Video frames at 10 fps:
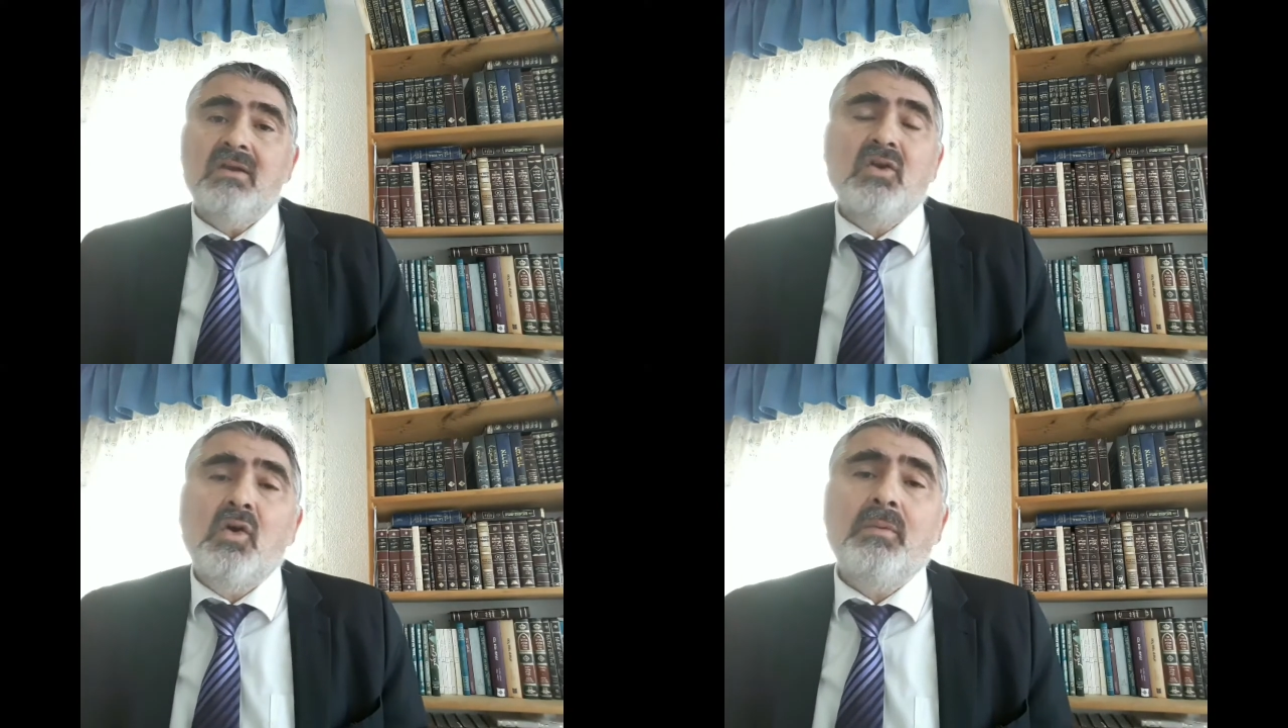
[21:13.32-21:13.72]

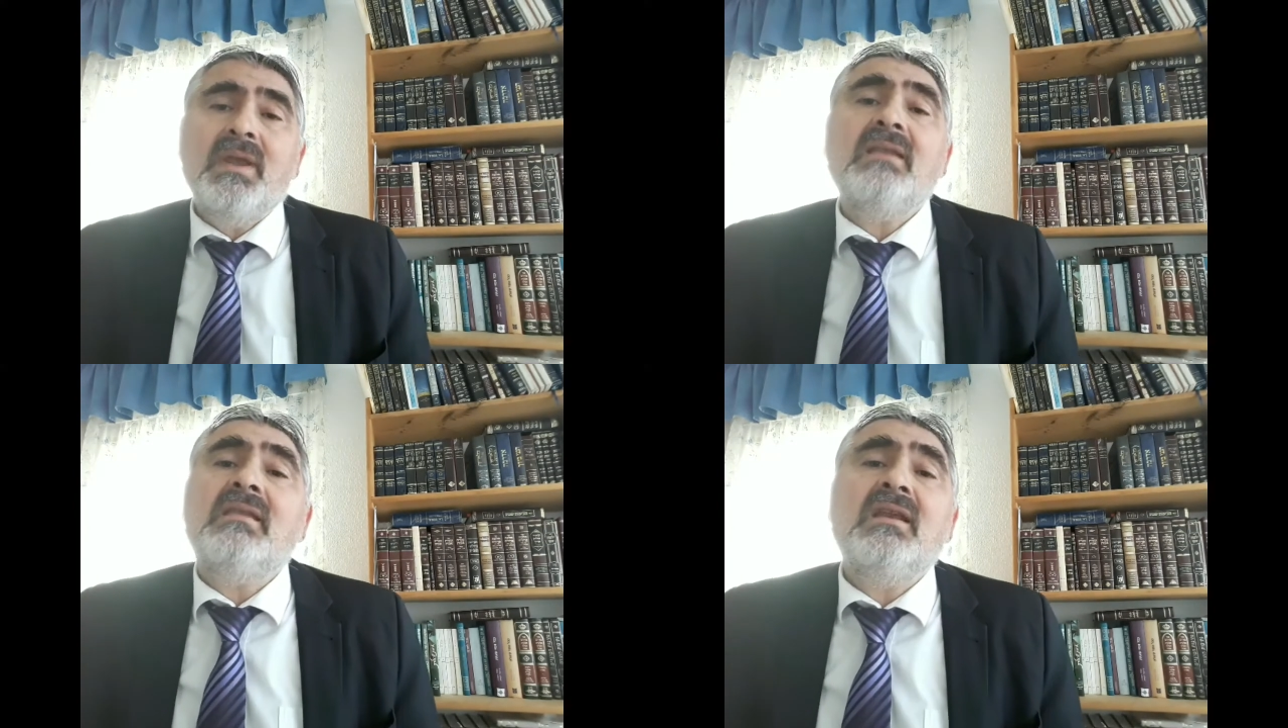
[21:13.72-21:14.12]
no
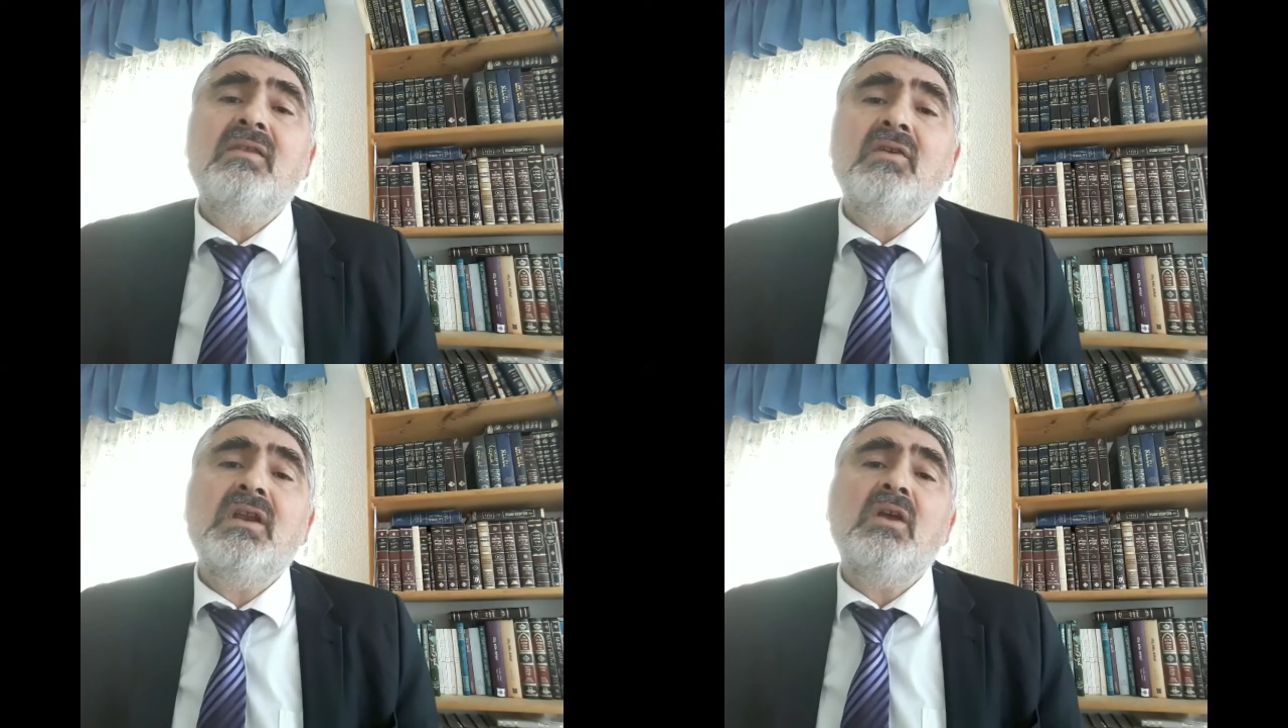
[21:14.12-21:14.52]
hubieran
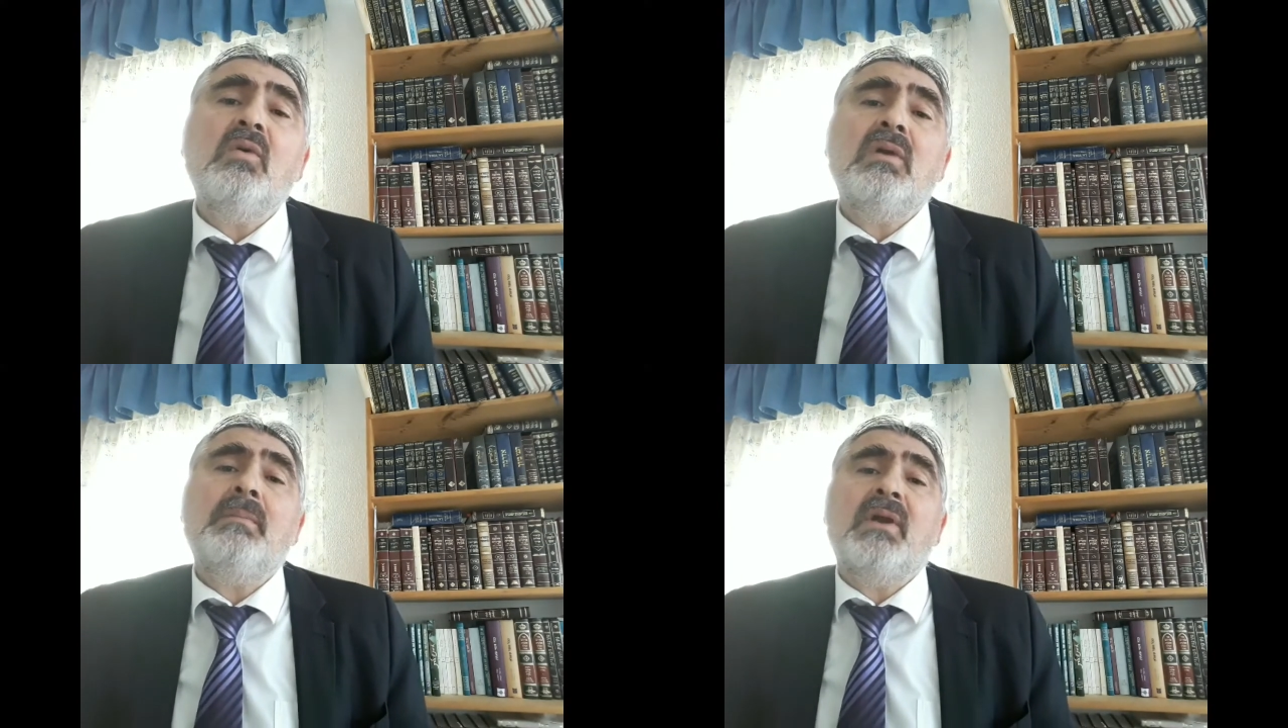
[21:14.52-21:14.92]
tenido
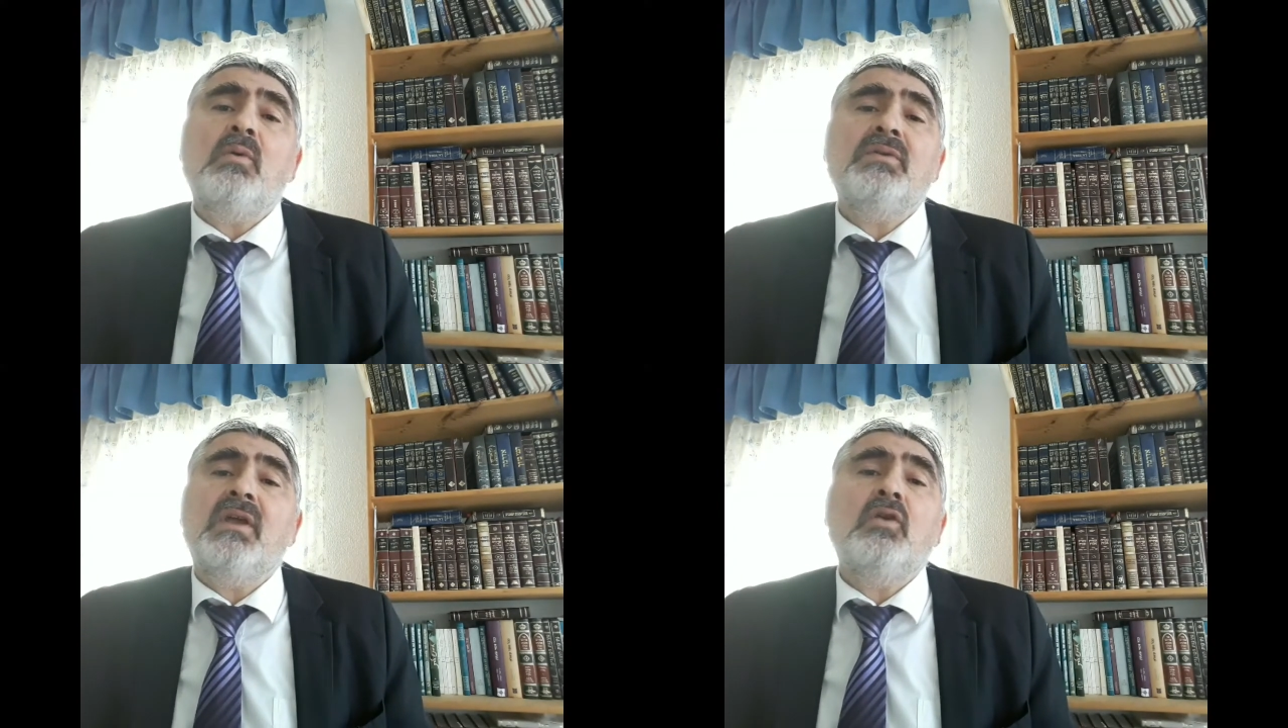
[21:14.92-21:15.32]
ninguna
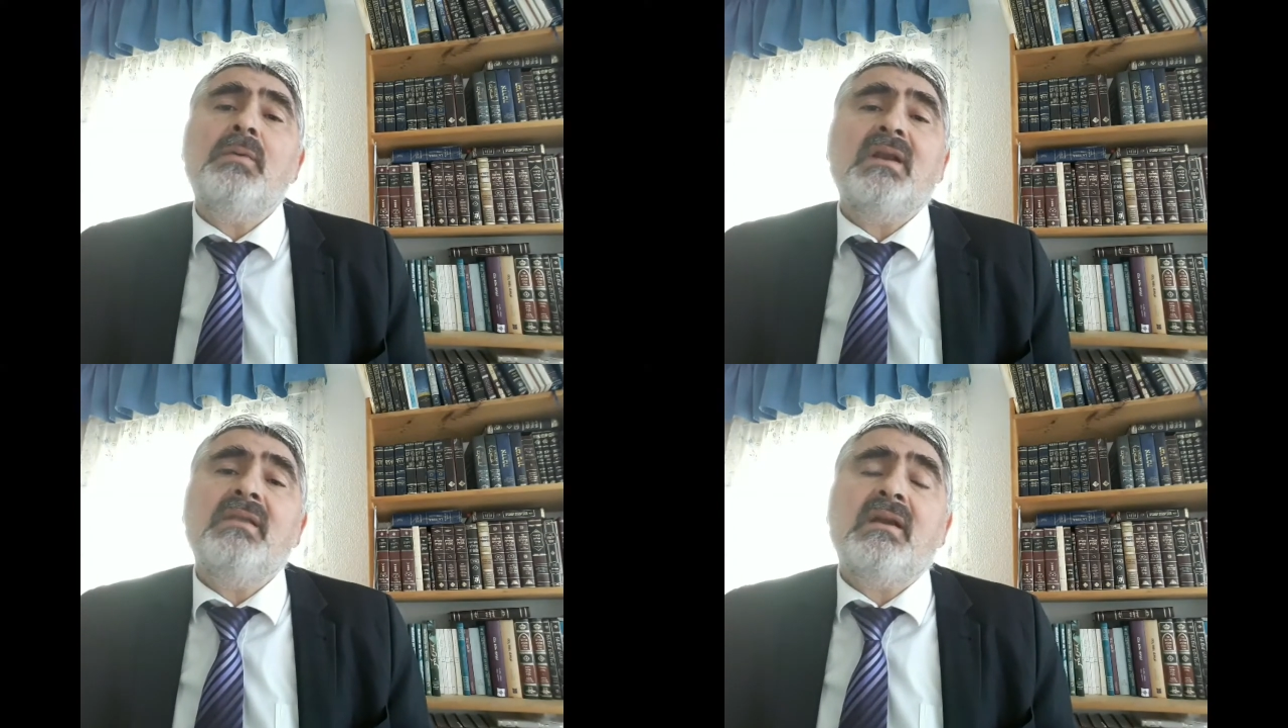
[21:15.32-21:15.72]
pregunta y no hubieran